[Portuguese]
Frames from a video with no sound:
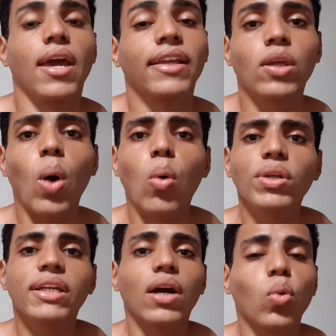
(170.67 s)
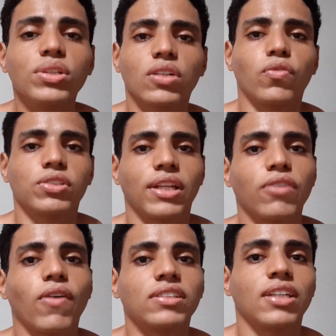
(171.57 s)
Então a única coisa que você tem
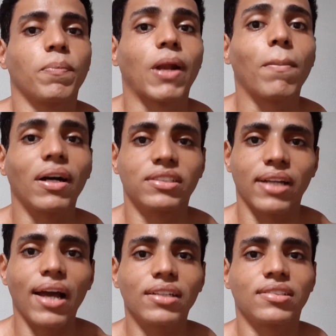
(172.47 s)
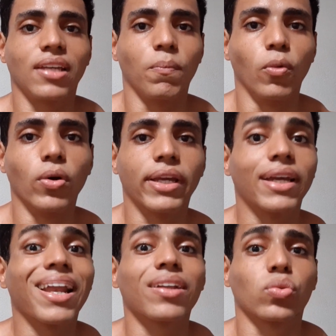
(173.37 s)
que fazer para baixar esse e-book
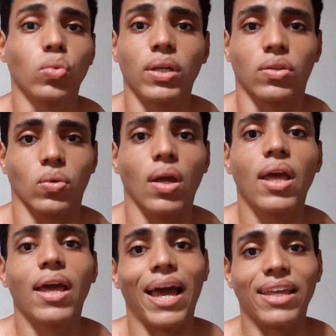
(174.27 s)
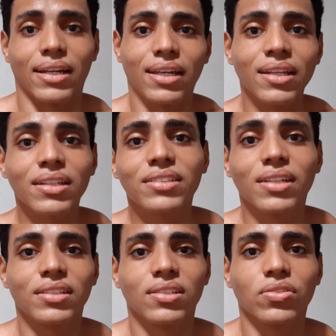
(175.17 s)
gratuito é ir aqui na
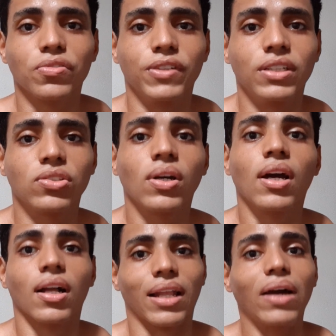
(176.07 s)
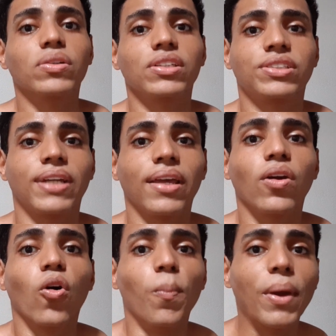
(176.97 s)
descrição do vídeo. Lá eu deixei
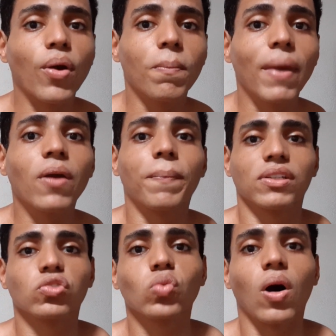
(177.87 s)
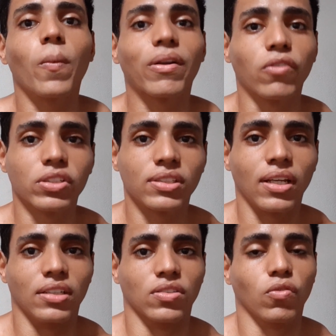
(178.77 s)
o meu e-mail pessoal para
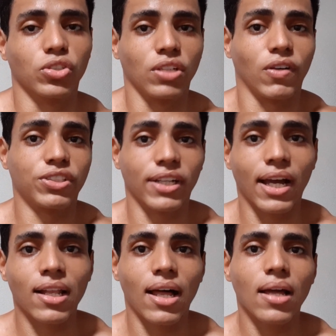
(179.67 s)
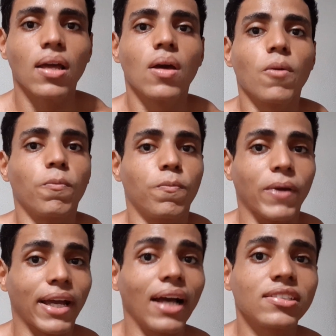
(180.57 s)
vocês. Você vai chegar lá, pegar